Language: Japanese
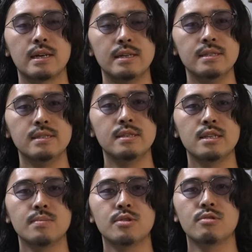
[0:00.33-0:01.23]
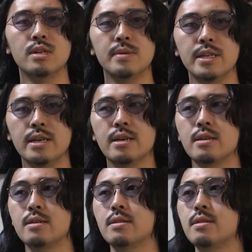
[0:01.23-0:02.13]
完全に僕は今ね
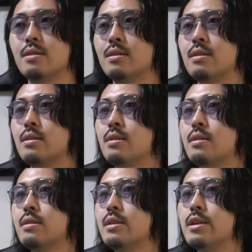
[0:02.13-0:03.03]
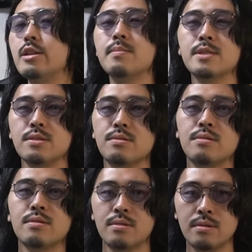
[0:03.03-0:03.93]
切れてますよ
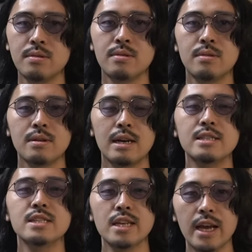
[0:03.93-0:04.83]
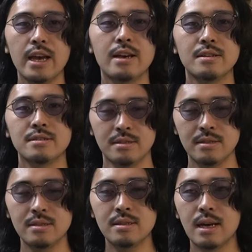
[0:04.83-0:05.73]
ガチ切れ
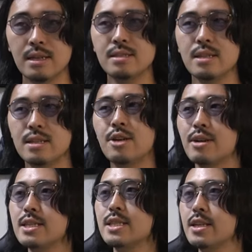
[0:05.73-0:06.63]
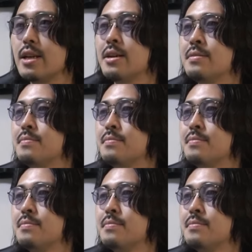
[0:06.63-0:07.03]
完全なるガチ切れ